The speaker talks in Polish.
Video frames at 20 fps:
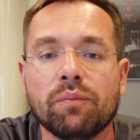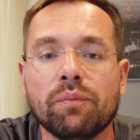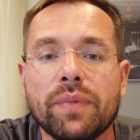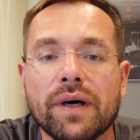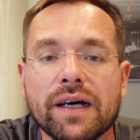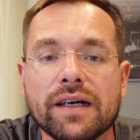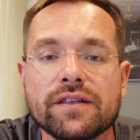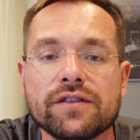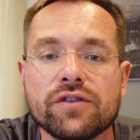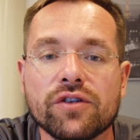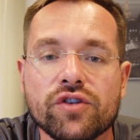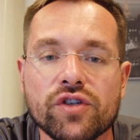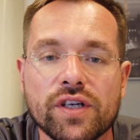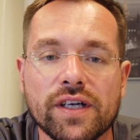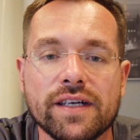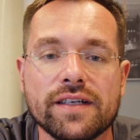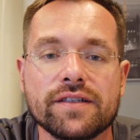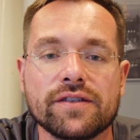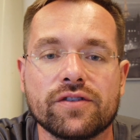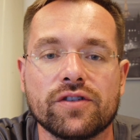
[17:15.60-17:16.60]
bardzo
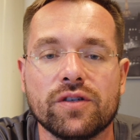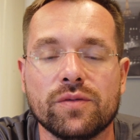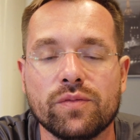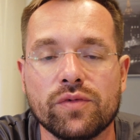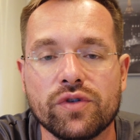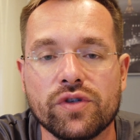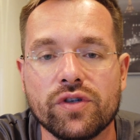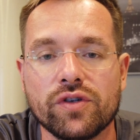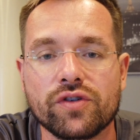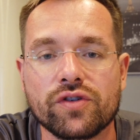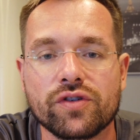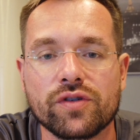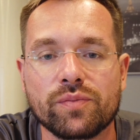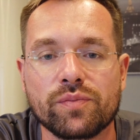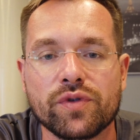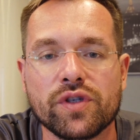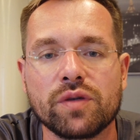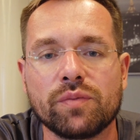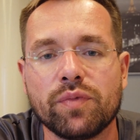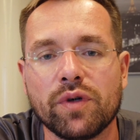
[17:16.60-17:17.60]
często musisz
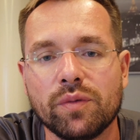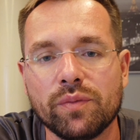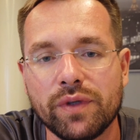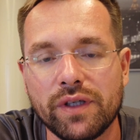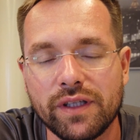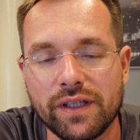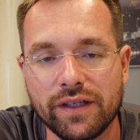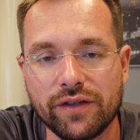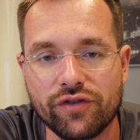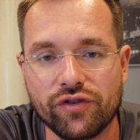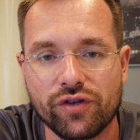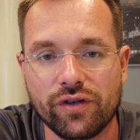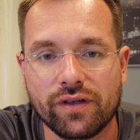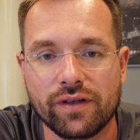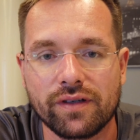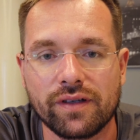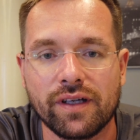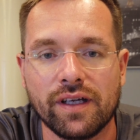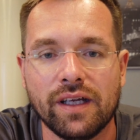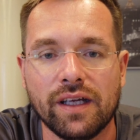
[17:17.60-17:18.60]
przypominać
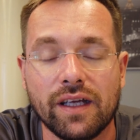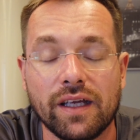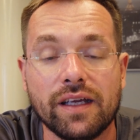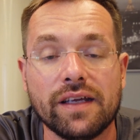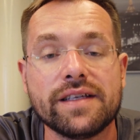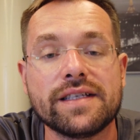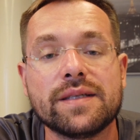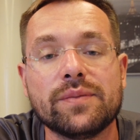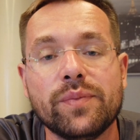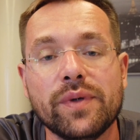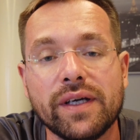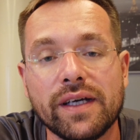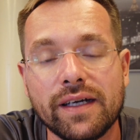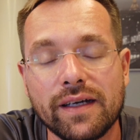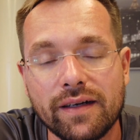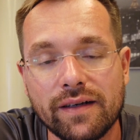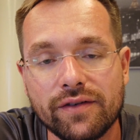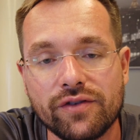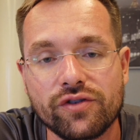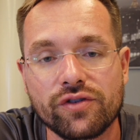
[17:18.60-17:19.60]
i
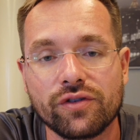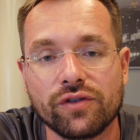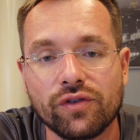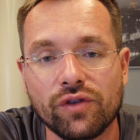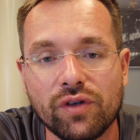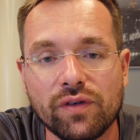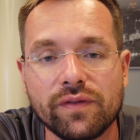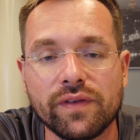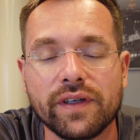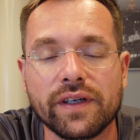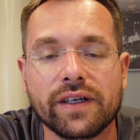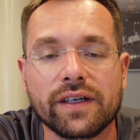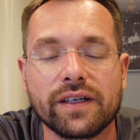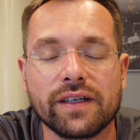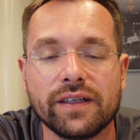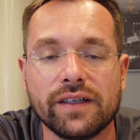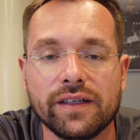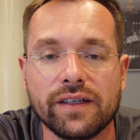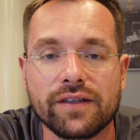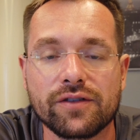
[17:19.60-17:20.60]
zbierać nowych
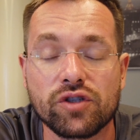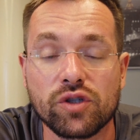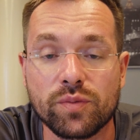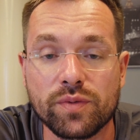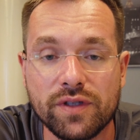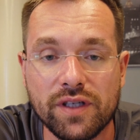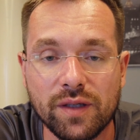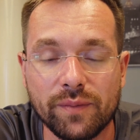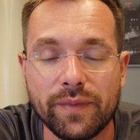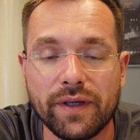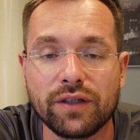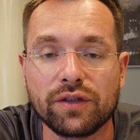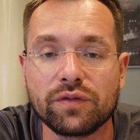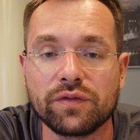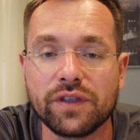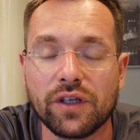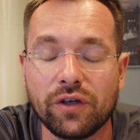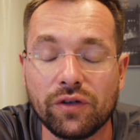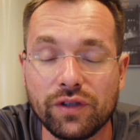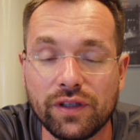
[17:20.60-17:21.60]
e, subskrybentów
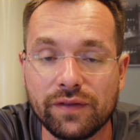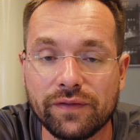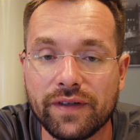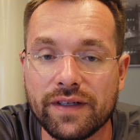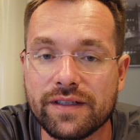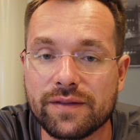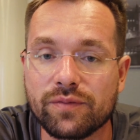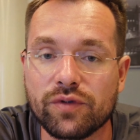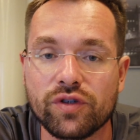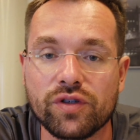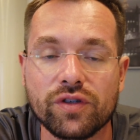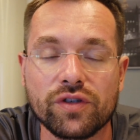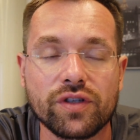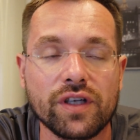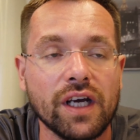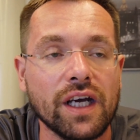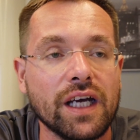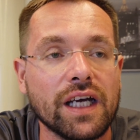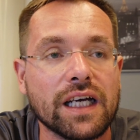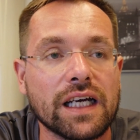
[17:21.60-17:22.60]
na OnlyFans. Musisz
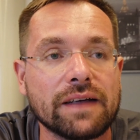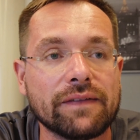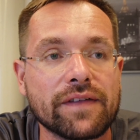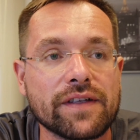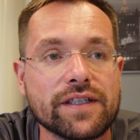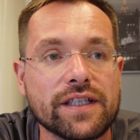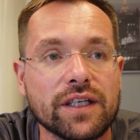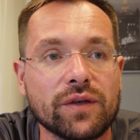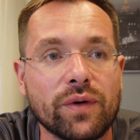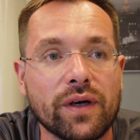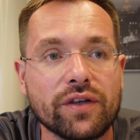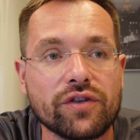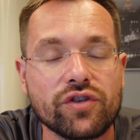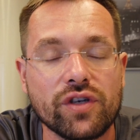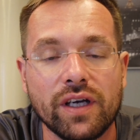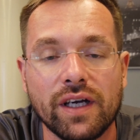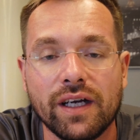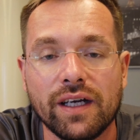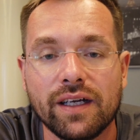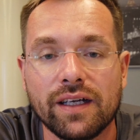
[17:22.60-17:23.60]

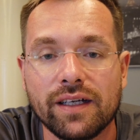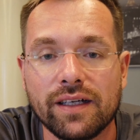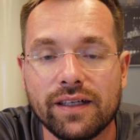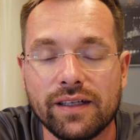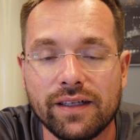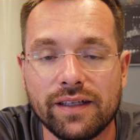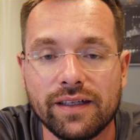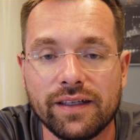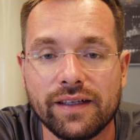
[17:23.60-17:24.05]
wysyłać e,